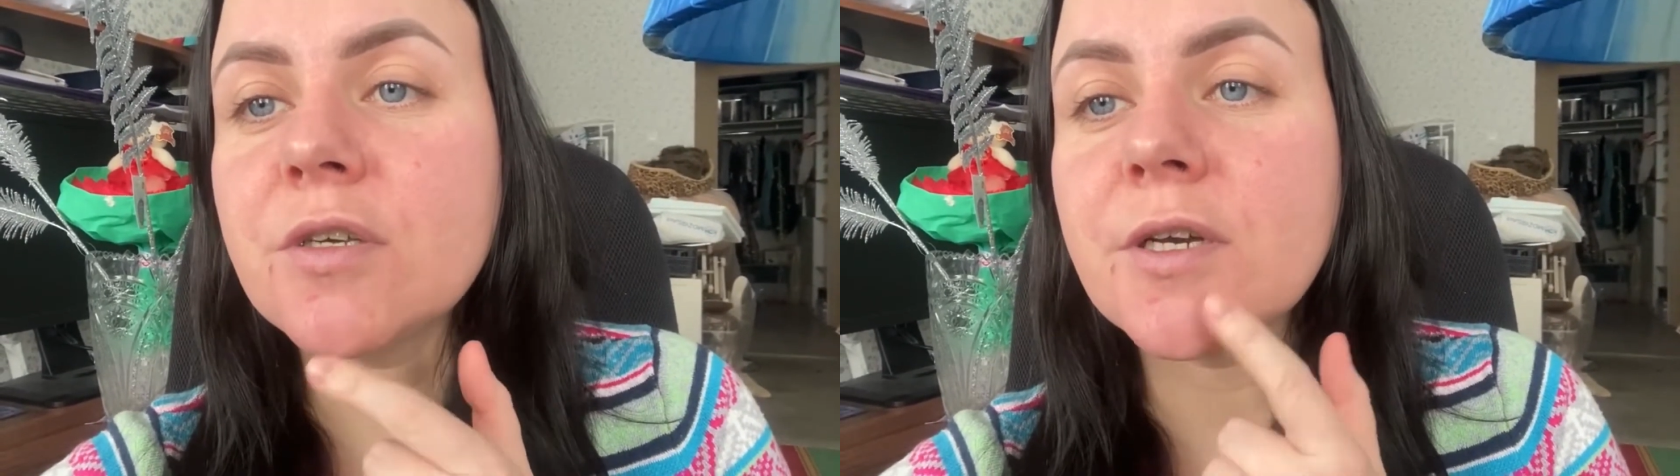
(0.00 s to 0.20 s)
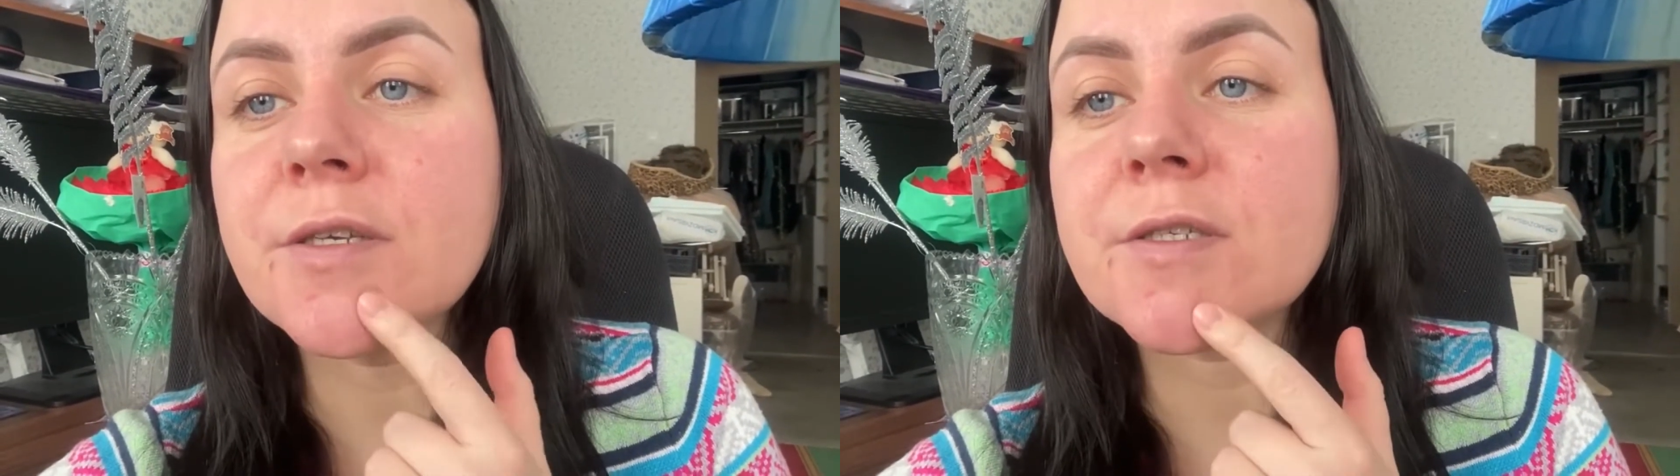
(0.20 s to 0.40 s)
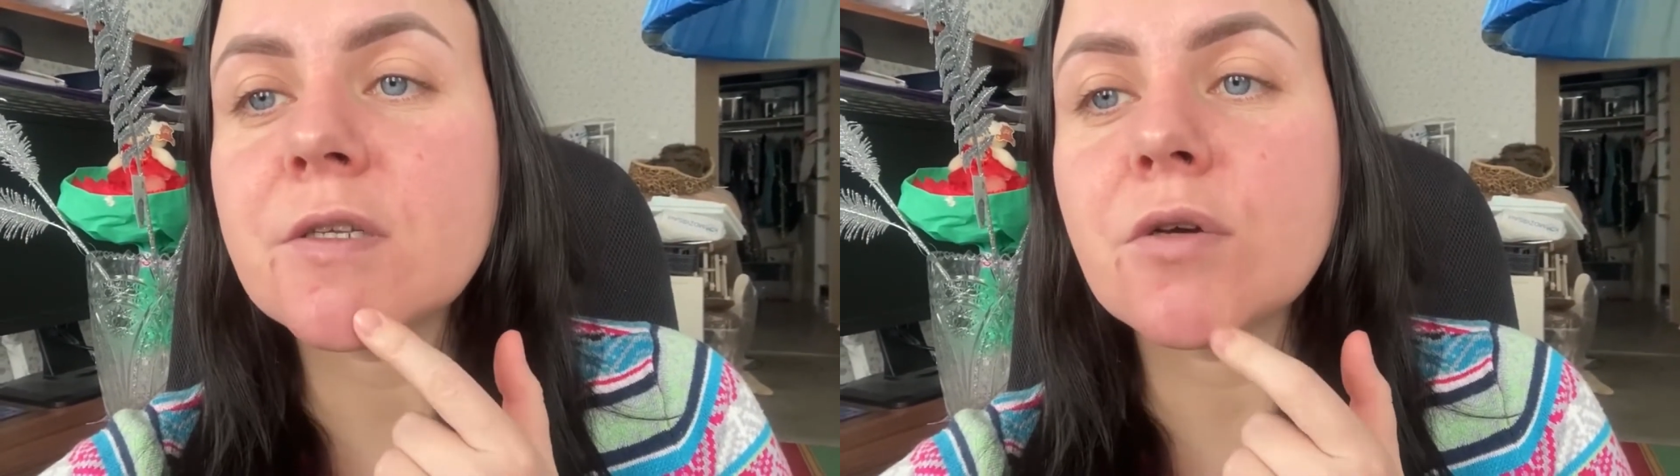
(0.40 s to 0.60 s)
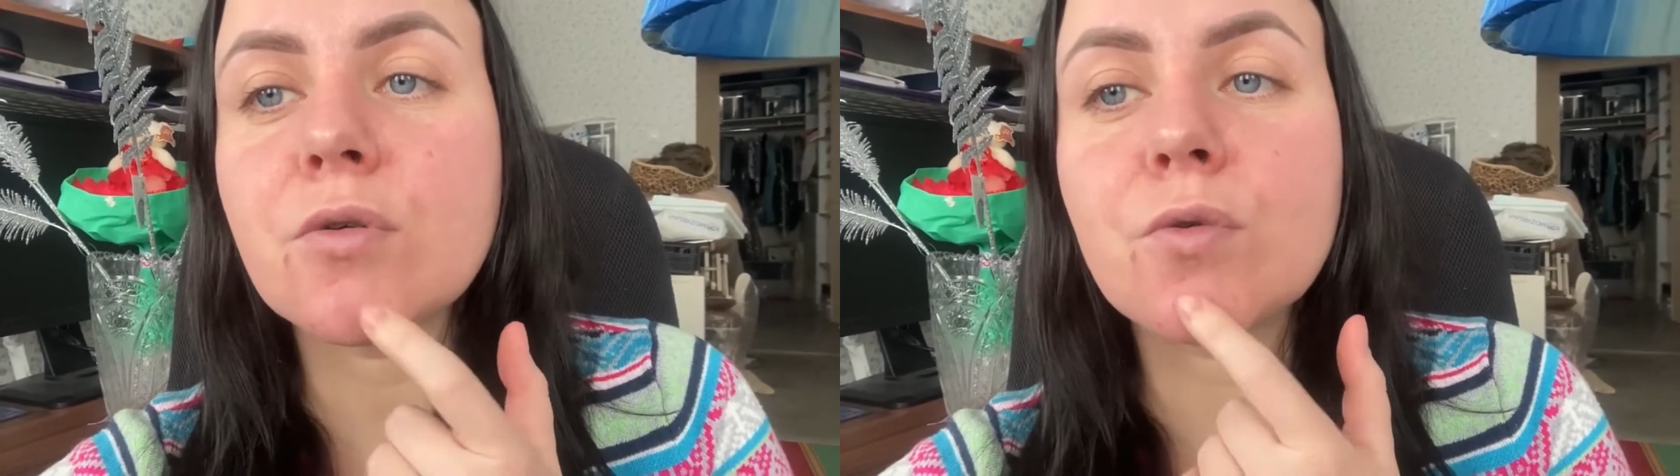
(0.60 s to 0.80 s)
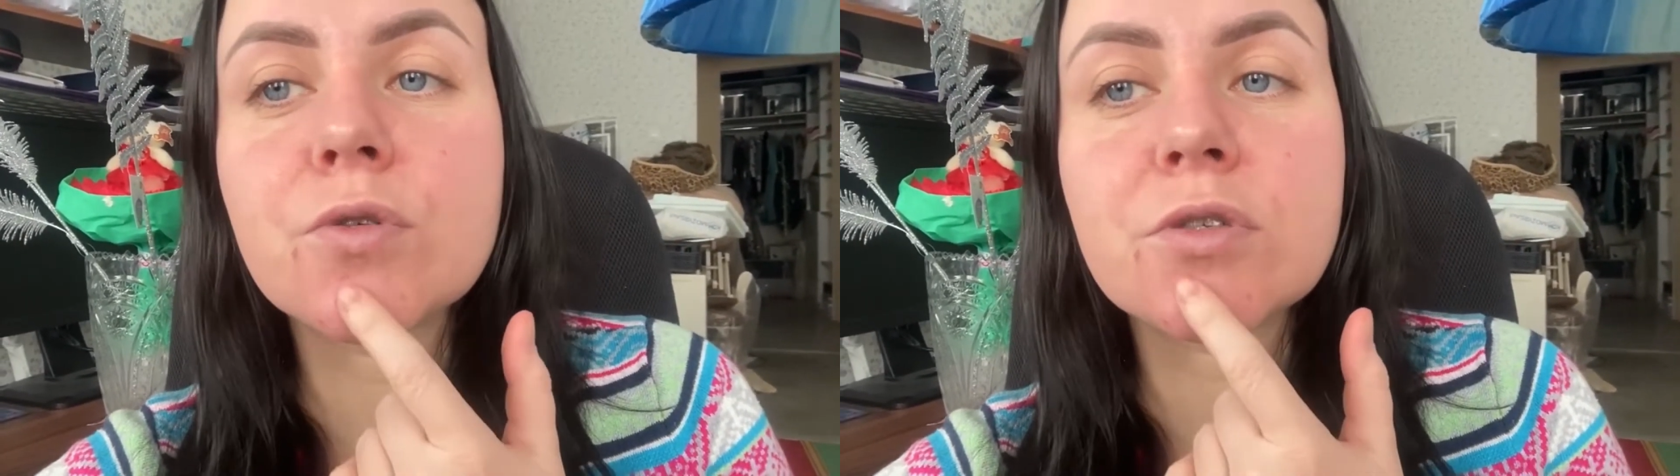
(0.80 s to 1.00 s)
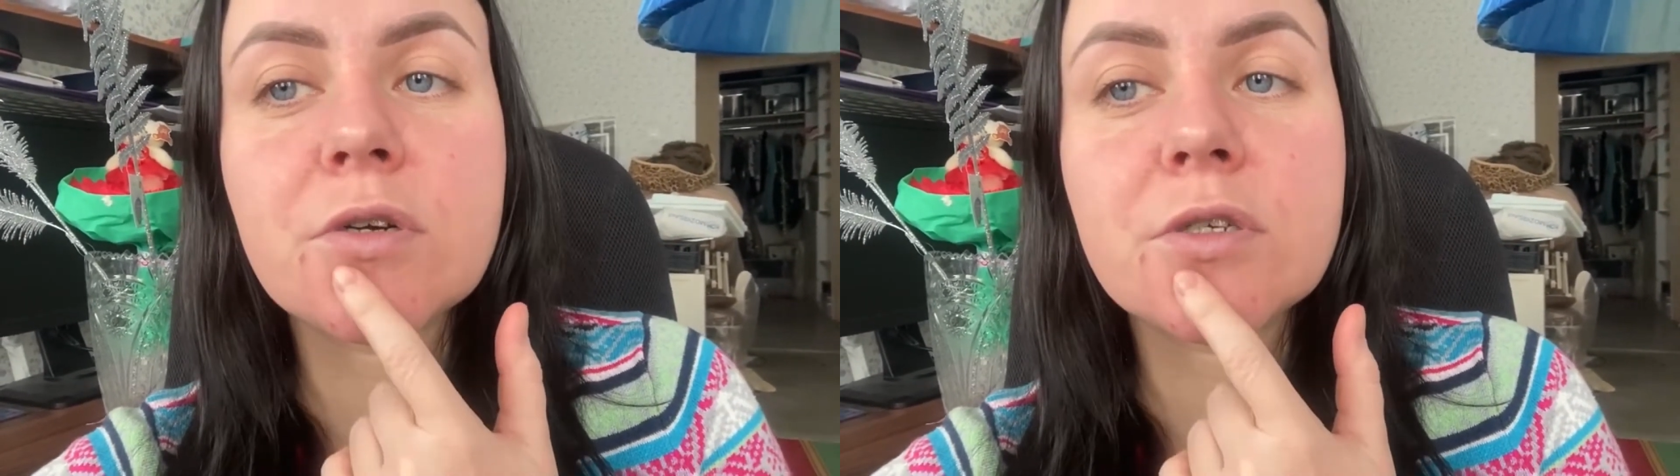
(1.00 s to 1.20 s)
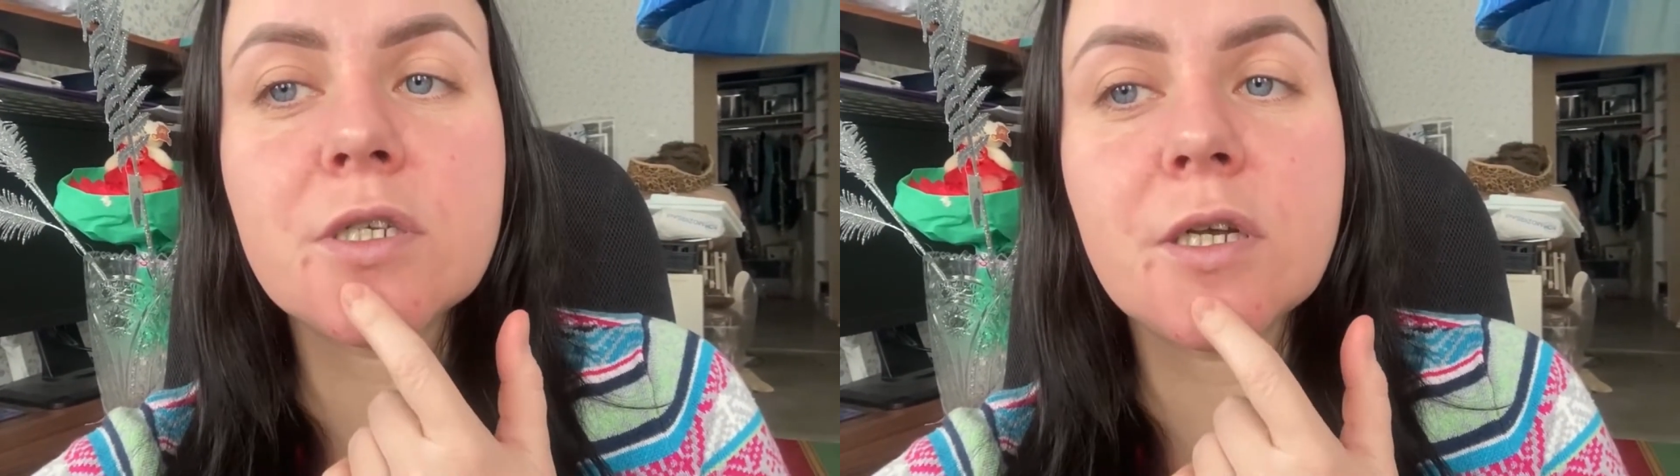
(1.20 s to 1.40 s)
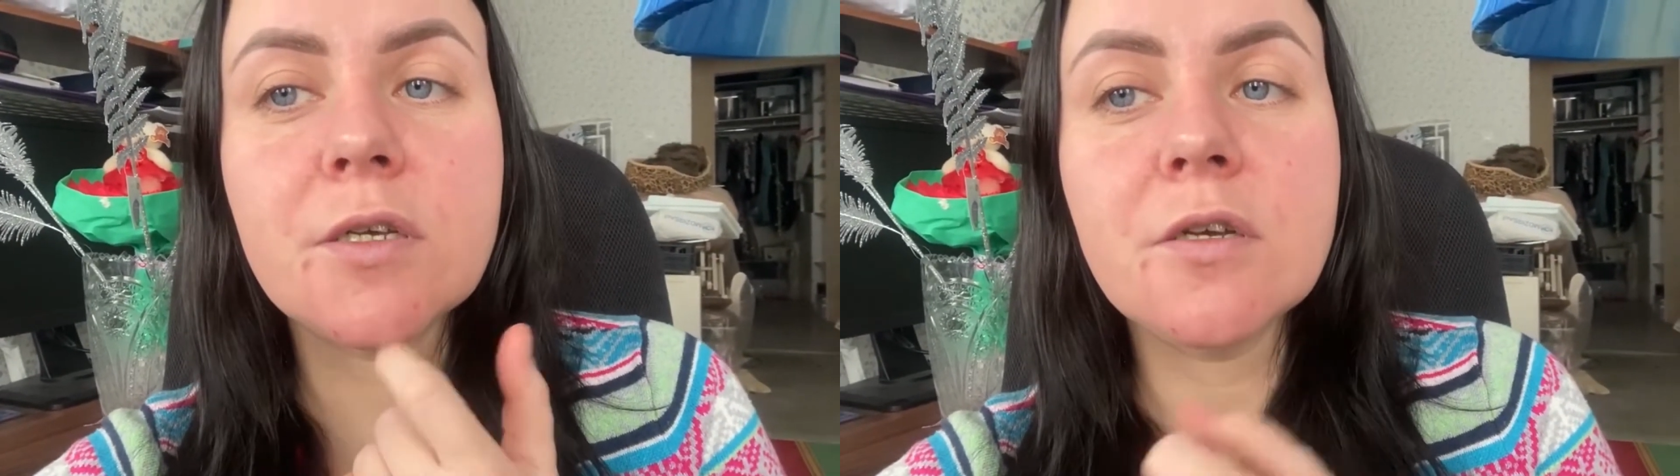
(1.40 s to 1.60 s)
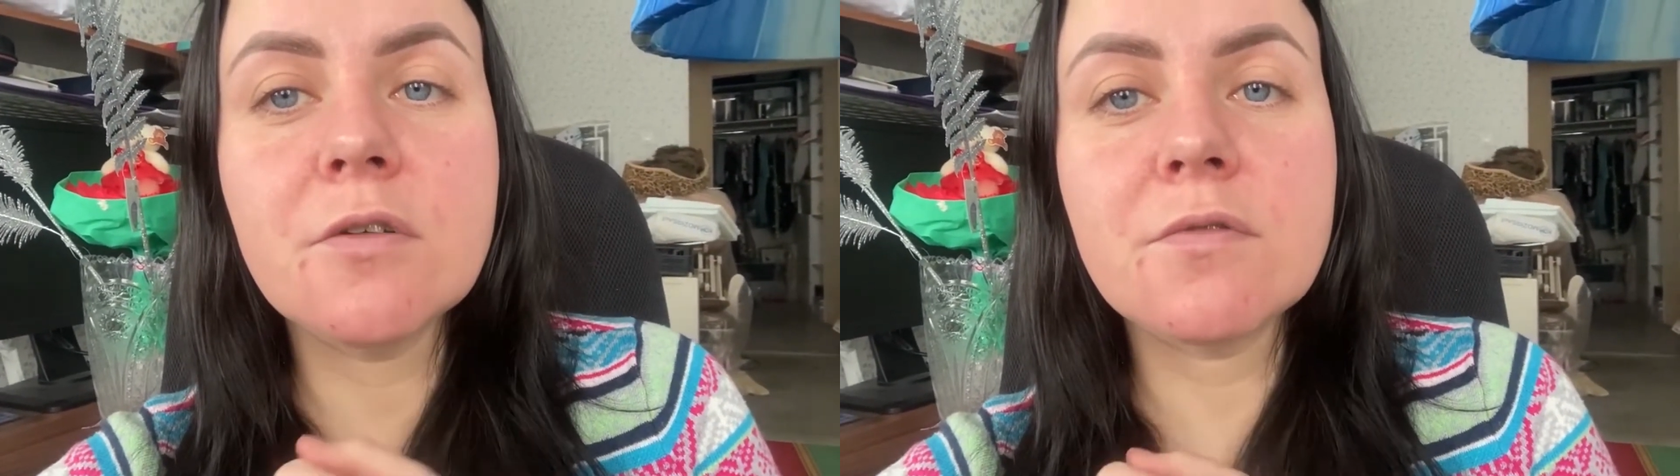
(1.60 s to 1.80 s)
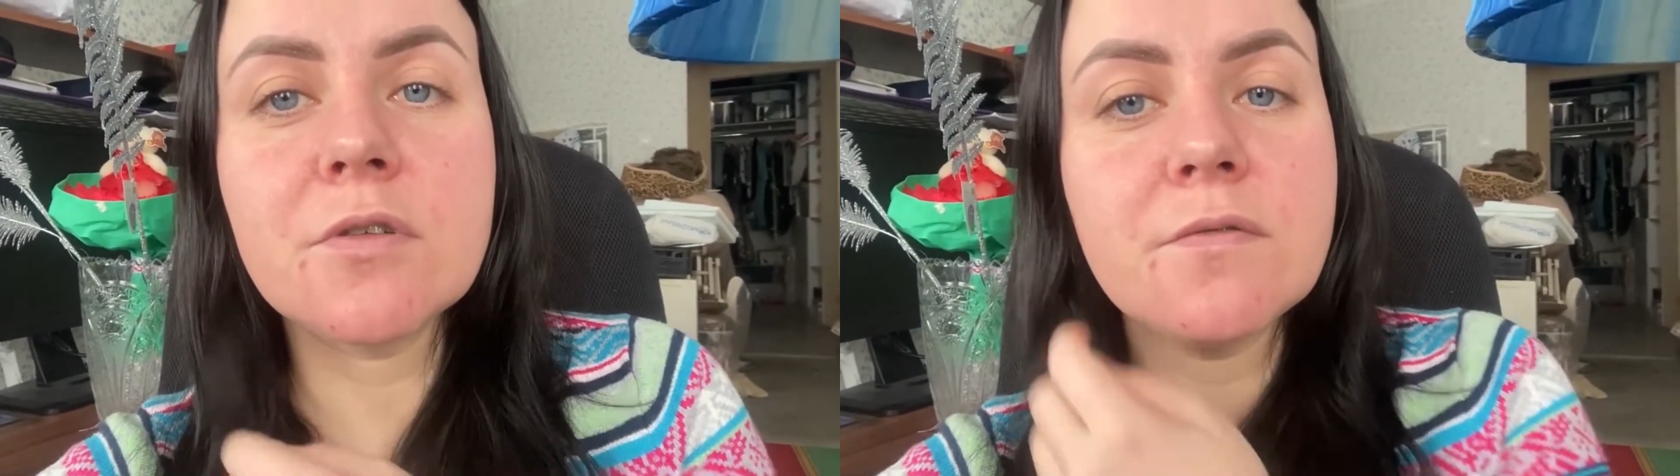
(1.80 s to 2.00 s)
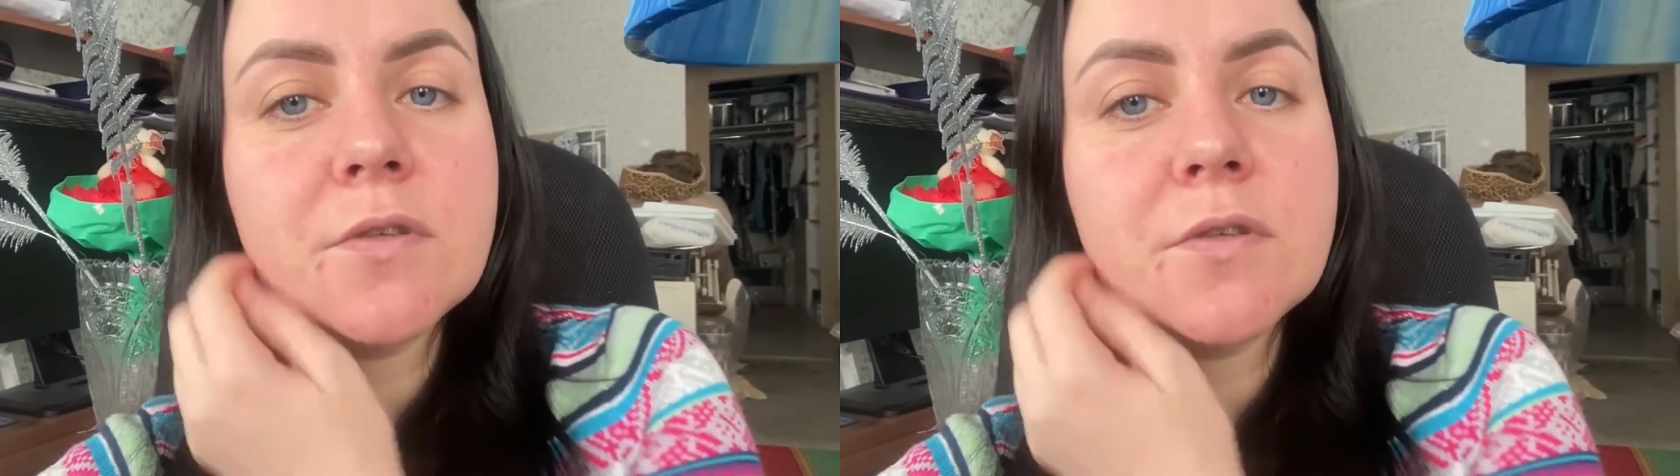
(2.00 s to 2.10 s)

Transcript: Я не знаю, кожа так среагировала,